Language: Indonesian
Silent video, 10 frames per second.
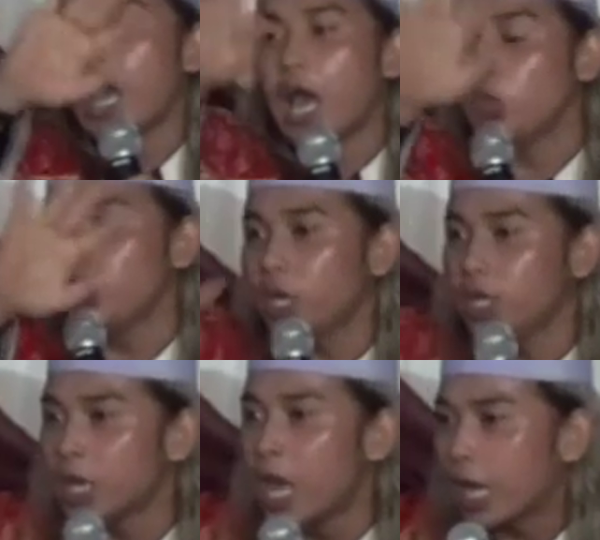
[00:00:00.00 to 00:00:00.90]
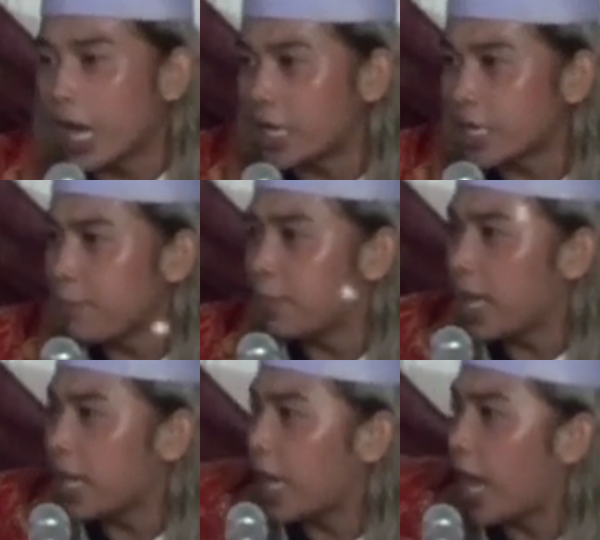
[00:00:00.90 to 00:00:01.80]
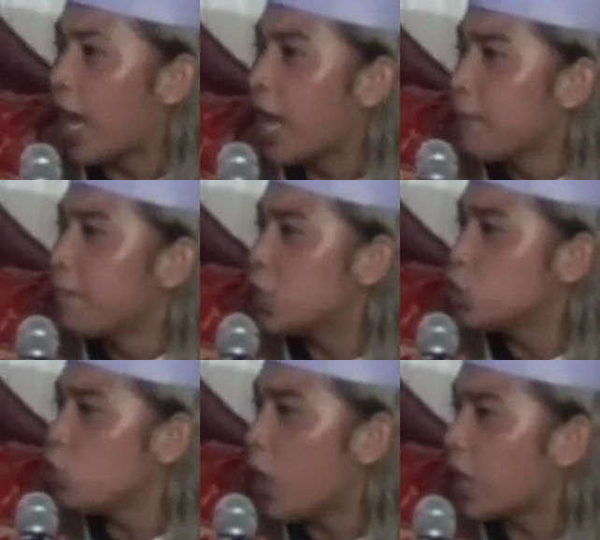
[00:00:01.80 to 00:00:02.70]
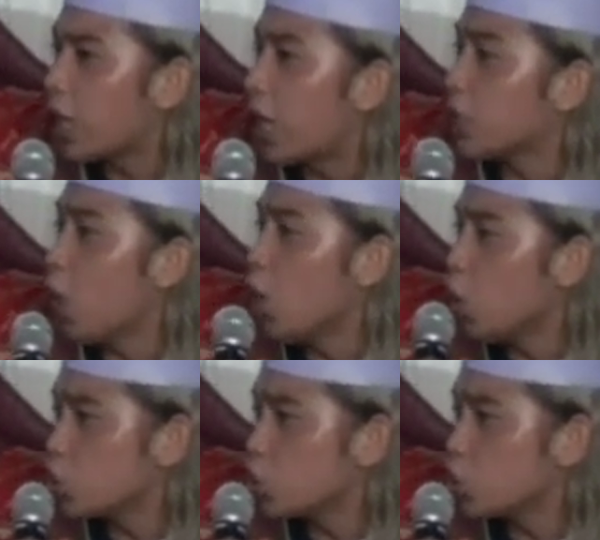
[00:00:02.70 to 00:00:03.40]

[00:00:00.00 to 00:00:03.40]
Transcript: hadirin karena mereka berjuang karena Allah